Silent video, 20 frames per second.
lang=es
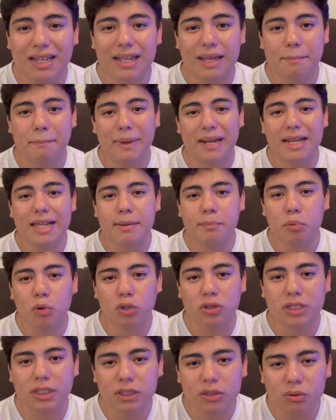que pelee
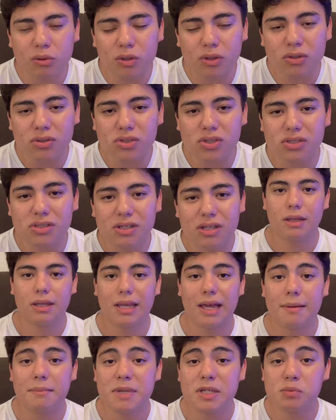por títulos
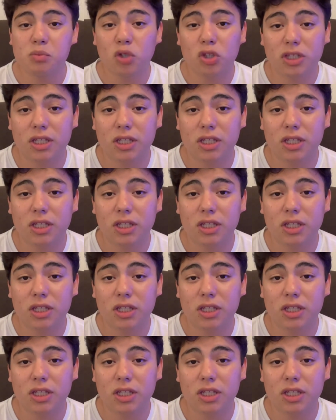y al mismo